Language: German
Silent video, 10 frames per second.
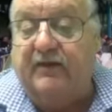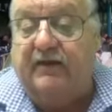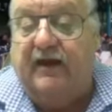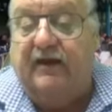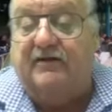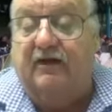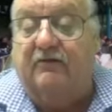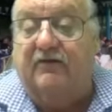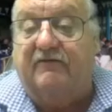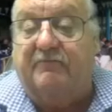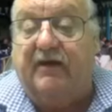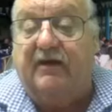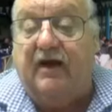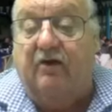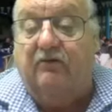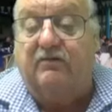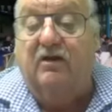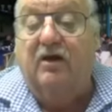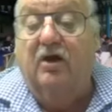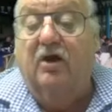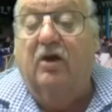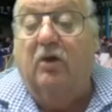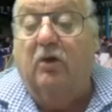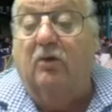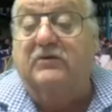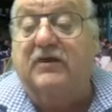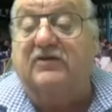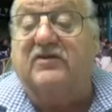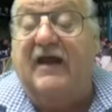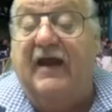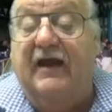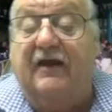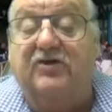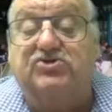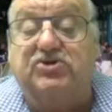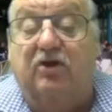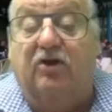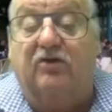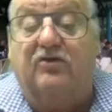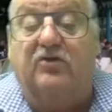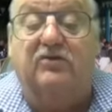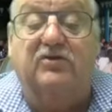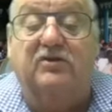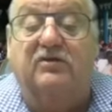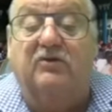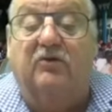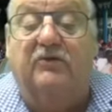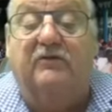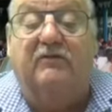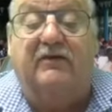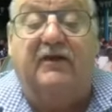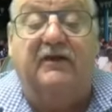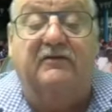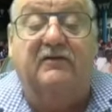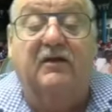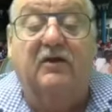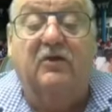Der hat also das Brickhaus und das Irish Glock, könnt ihr unten sehen,